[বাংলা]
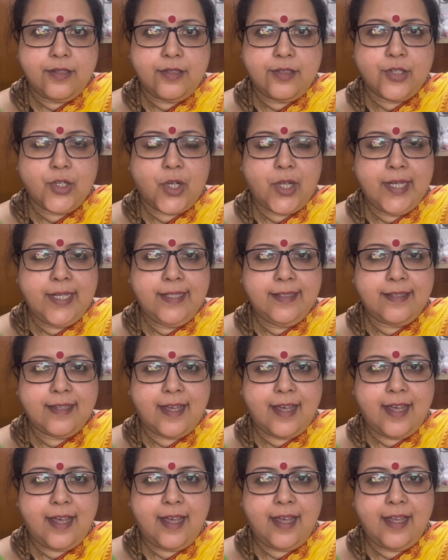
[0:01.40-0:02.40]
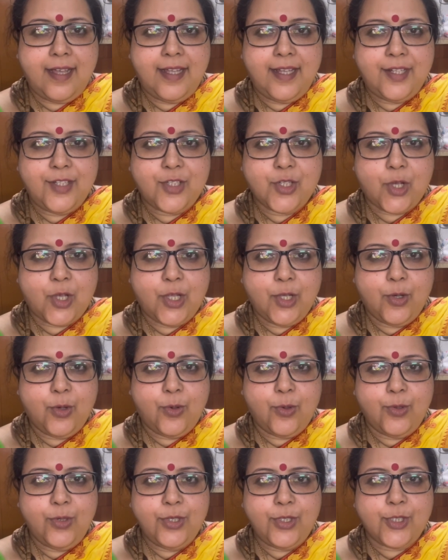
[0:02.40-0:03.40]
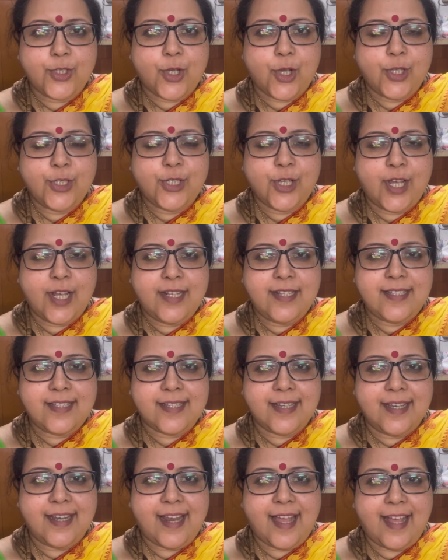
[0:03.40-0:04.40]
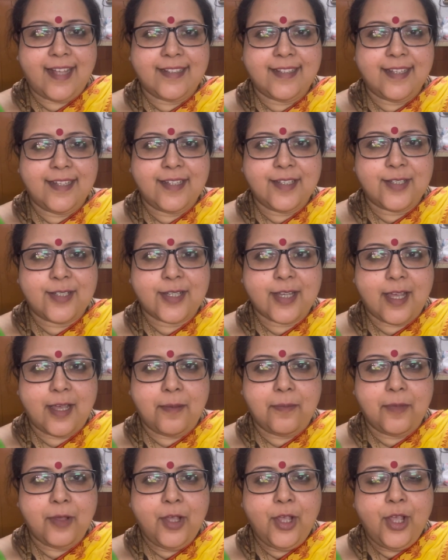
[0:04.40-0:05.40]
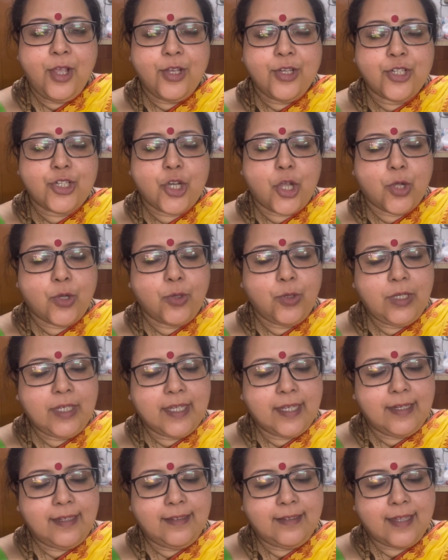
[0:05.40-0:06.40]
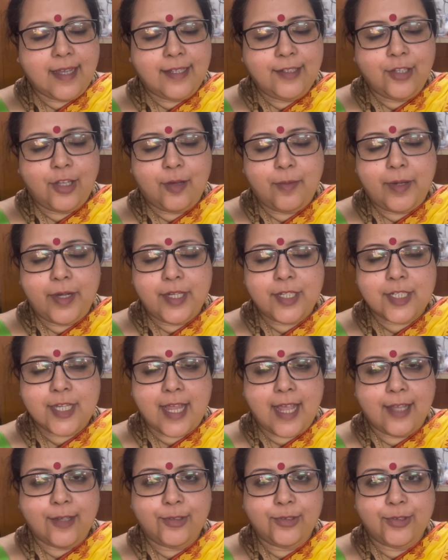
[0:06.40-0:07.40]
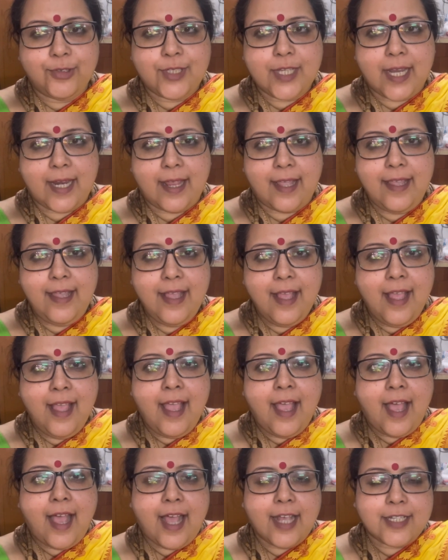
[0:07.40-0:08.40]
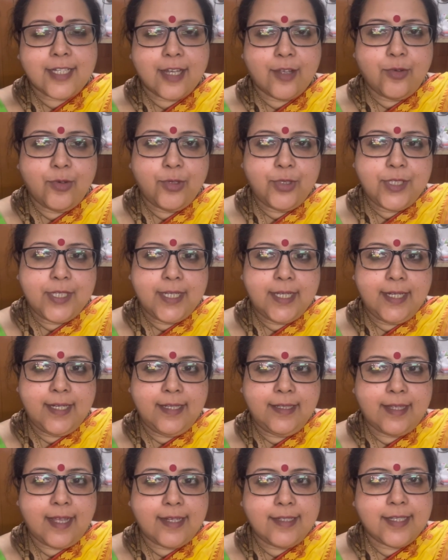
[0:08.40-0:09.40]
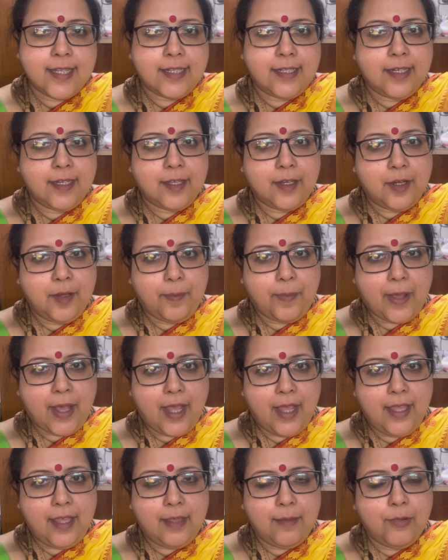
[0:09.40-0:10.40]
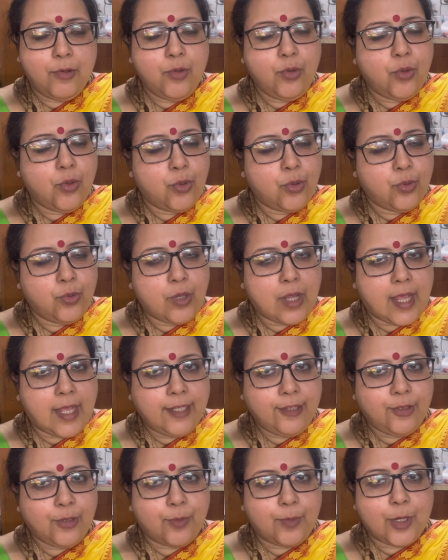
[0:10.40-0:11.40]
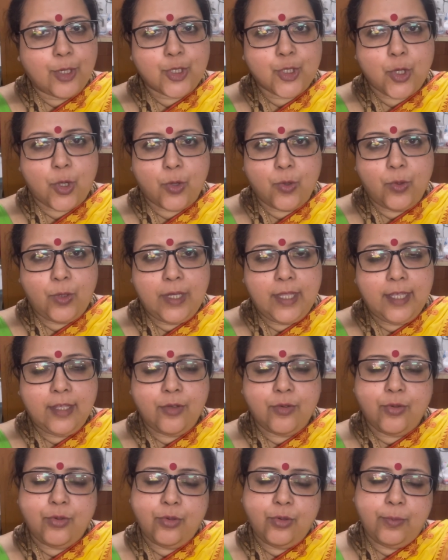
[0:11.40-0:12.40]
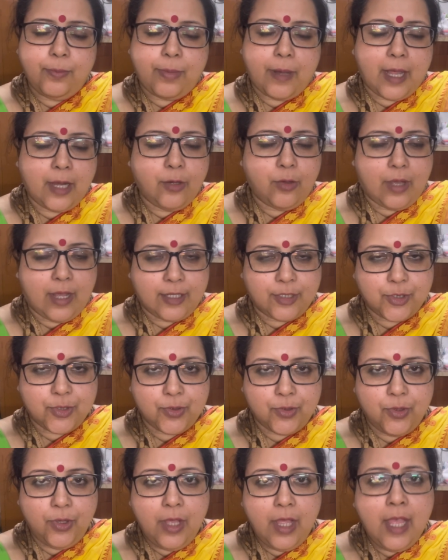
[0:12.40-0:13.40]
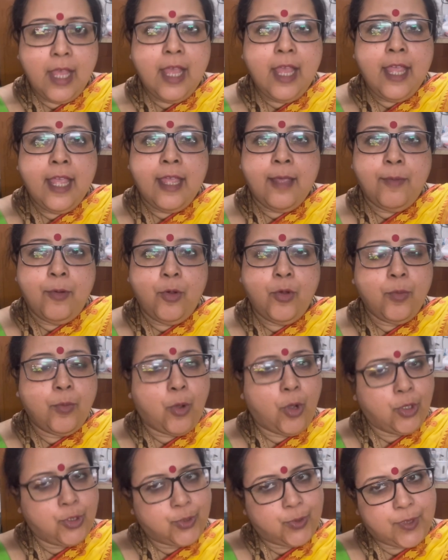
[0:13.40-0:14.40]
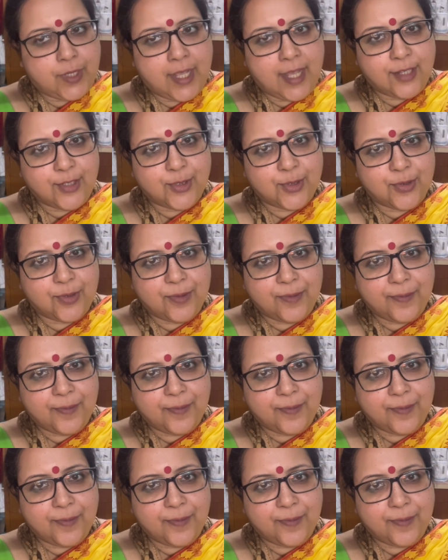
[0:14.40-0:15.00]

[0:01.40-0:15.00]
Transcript: জয় নিতাই জয় গৌর জয় জয় শ্রী রাধে শ্যাম সকলকে নিতাই দরবারে স্বাগত জানাই আশা করছি নিতাই চাঁদের কৃপায় এবং করুণায় তোমরা সকলেই খুব ভালো আছো এবং ভজনে আছো